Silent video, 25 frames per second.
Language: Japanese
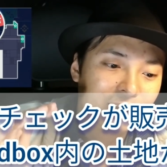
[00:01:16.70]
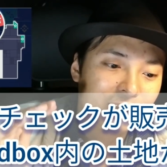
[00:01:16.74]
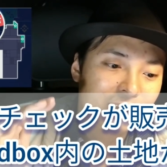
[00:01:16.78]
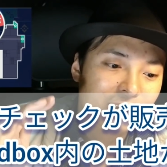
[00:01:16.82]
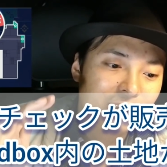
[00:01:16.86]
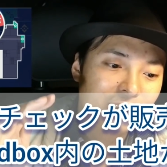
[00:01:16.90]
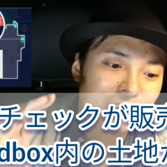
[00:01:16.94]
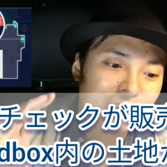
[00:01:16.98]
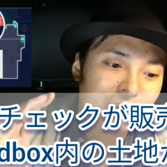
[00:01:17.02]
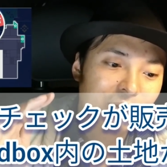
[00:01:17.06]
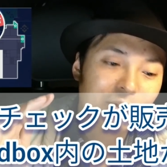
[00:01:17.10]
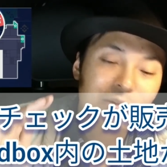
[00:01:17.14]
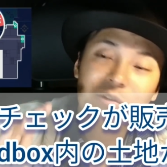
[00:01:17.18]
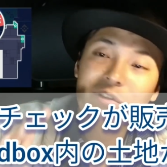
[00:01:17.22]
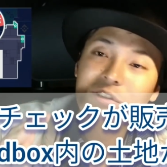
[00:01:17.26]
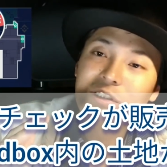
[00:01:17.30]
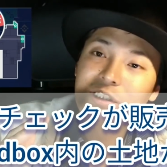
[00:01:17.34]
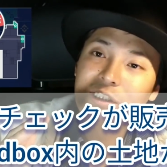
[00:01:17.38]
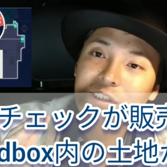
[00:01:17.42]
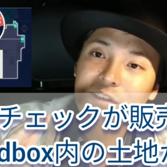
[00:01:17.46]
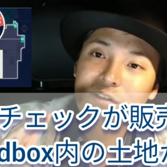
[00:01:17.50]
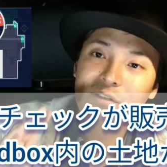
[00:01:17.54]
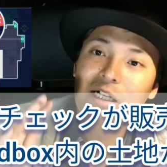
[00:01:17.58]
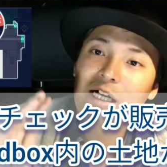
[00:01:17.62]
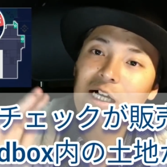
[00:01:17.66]
えー、
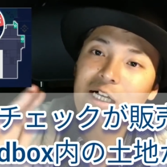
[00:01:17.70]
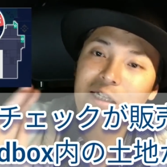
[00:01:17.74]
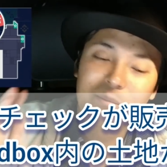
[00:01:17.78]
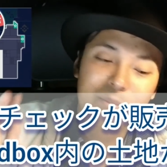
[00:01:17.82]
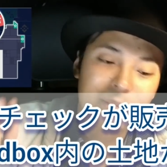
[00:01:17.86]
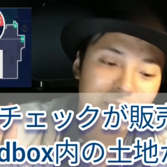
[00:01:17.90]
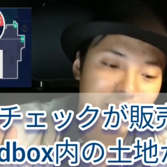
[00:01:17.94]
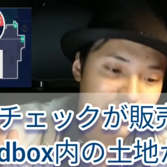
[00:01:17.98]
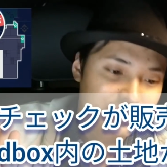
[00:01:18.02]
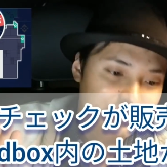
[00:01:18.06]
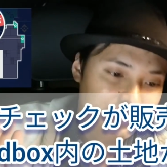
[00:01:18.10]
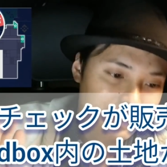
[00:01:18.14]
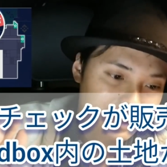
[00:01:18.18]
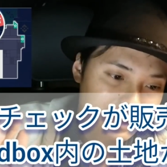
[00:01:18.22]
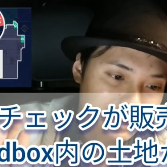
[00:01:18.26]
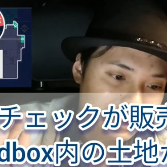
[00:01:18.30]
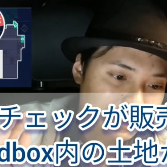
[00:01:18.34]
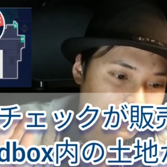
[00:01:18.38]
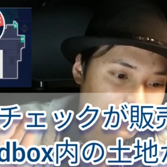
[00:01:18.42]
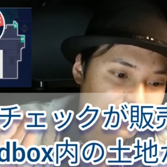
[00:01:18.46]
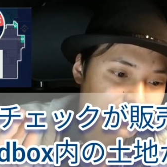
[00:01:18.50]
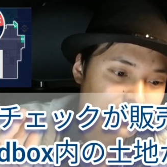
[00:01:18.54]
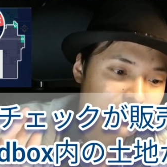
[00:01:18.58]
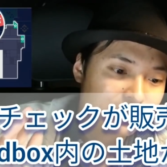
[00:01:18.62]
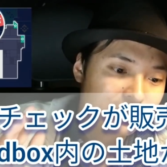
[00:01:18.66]
コインチェックが販売しました
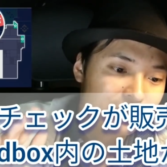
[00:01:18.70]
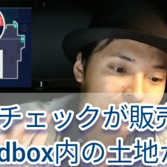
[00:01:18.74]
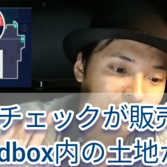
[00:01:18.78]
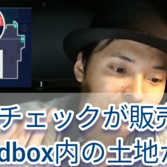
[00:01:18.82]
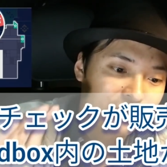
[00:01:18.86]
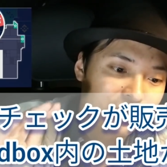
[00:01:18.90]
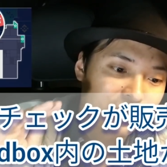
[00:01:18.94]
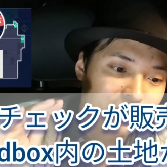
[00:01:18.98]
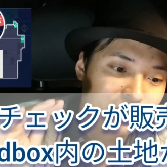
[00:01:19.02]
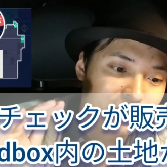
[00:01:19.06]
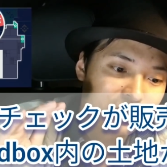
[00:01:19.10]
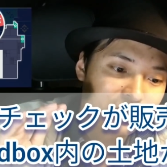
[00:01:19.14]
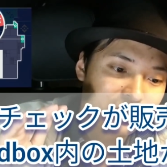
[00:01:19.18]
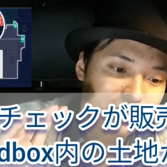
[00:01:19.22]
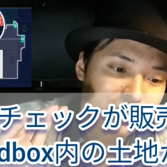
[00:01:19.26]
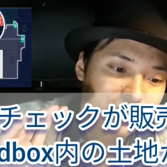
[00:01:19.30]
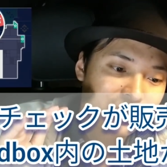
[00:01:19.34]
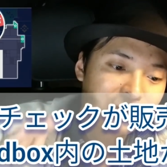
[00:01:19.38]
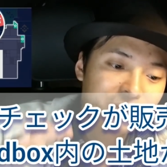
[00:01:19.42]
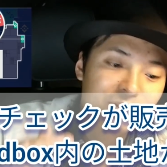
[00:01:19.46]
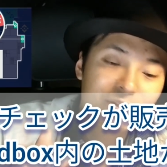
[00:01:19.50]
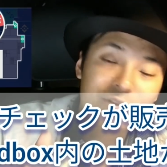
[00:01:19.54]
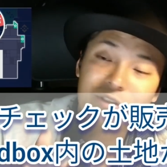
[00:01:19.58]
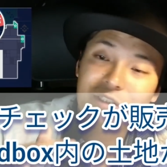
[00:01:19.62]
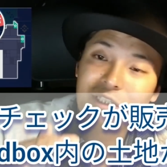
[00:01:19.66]
と。で、
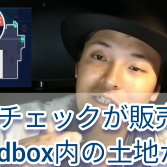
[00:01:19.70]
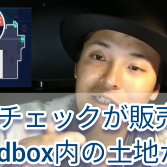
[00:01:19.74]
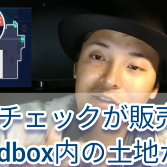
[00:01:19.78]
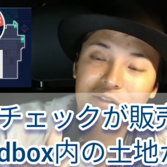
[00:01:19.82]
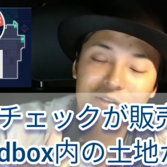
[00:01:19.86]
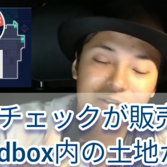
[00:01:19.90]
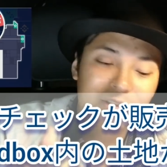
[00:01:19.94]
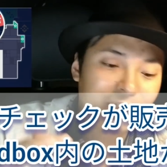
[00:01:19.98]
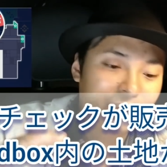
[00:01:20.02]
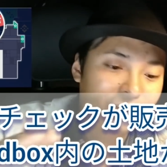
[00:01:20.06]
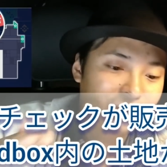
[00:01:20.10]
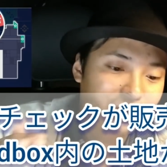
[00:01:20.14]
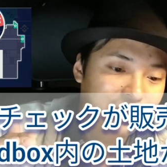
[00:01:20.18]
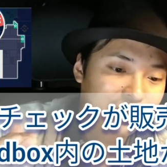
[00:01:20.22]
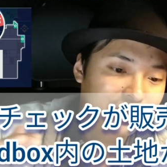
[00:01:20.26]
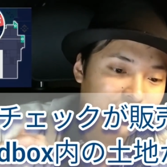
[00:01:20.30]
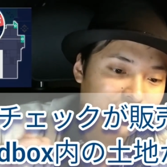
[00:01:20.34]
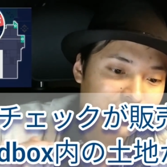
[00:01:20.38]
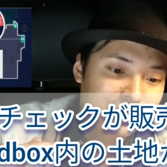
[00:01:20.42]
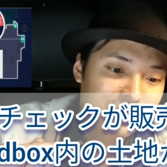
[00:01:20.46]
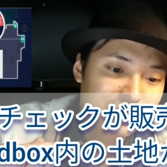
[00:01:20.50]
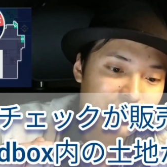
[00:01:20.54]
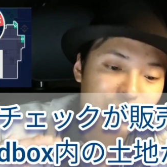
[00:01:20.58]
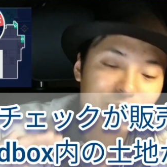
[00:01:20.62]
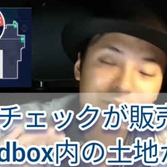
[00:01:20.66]
33区画あっ
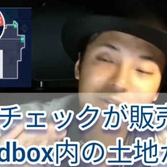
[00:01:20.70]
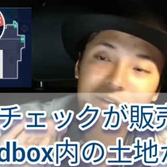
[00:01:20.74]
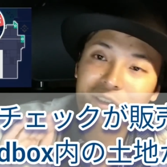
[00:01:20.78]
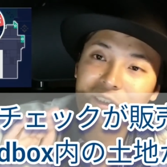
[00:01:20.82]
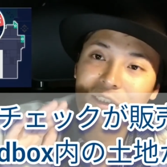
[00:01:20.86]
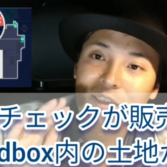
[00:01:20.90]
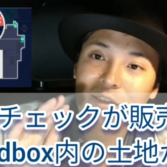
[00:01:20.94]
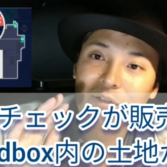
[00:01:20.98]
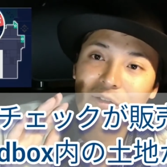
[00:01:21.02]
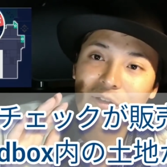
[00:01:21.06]
て、それ、